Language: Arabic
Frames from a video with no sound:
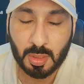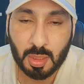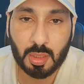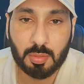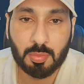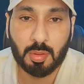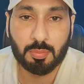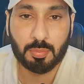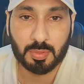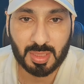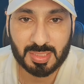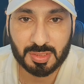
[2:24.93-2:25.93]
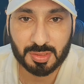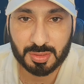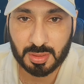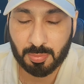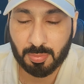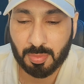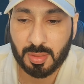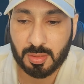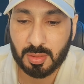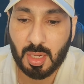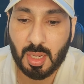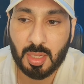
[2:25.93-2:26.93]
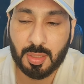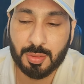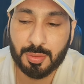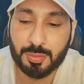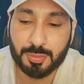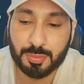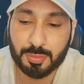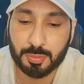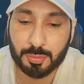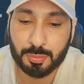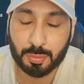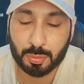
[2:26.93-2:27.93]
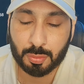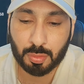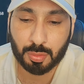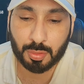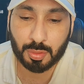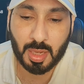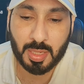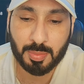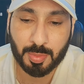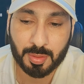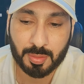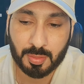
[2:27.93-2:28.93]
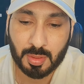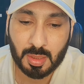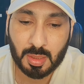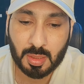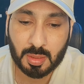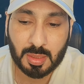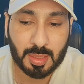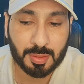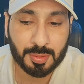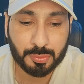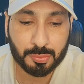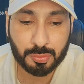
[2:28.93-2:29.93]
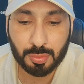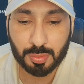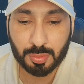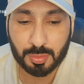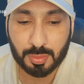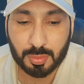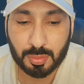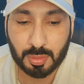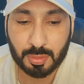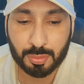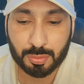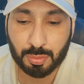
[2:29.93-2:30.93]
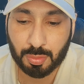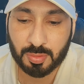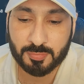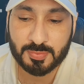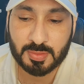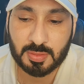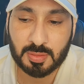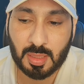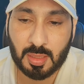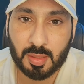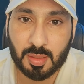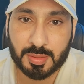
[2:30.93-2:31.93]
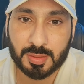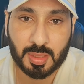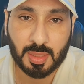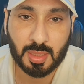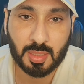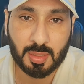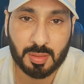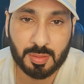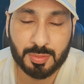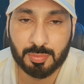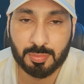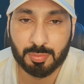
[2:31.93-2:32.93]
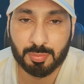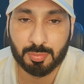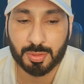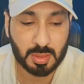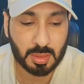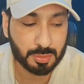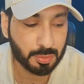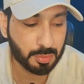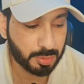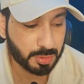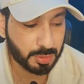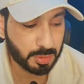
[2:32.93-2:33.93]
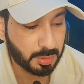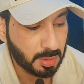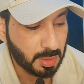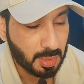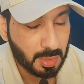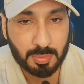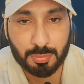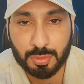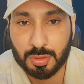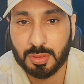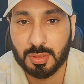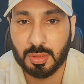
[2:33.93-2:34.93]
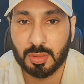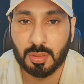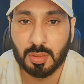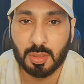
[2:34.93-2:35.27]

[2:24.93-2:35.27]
المهم راشد الشمراني راح عند الدكتور ايمن قال له يا دكتور دكتور نفسي قال انا صراحه عندي مشكله قال شنو مشكلتك قال انا مشكلتي